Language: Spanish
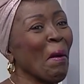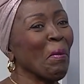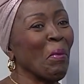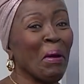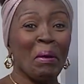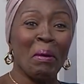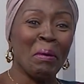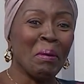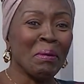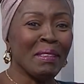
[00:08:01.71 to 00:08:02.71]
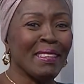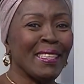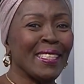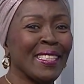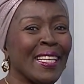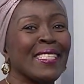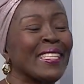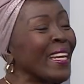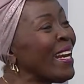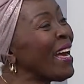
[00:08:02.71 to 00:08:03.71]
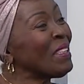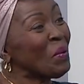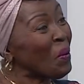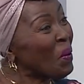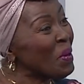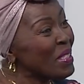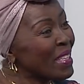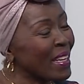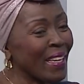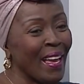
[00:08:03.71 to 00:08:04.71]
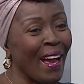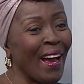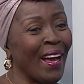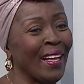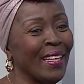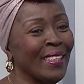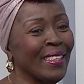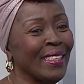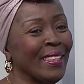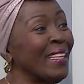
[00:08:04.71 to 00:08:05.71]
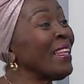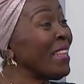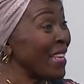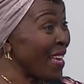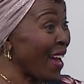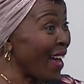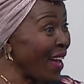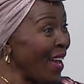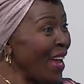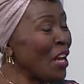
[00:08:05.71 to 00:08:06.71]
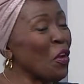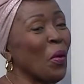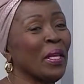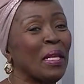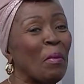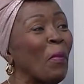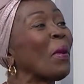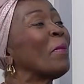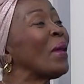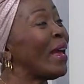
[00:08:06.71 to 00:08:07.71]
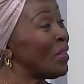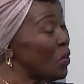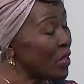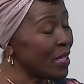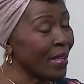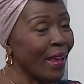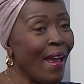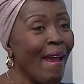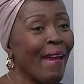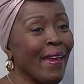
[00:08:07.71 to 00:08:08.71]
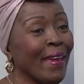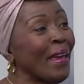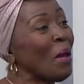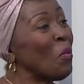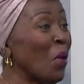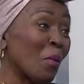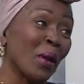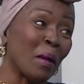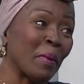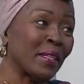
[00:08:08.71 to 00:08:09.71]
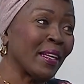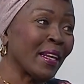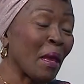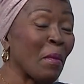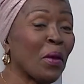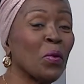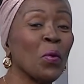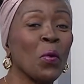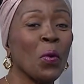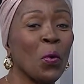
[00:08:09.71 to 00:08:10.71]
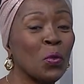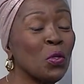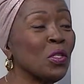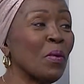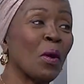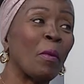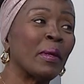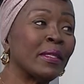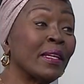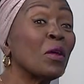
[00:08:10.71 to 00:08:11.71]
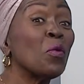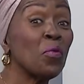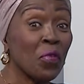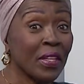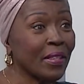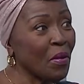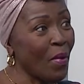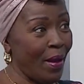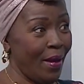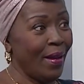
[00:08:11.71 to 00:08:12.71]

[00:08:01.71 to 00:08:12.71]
Bueno, decirles a todos que ya, desde ya, nos estamos preparando, sí, y que vuelvo a repetir que más que un concurso se va a convertir en un festival.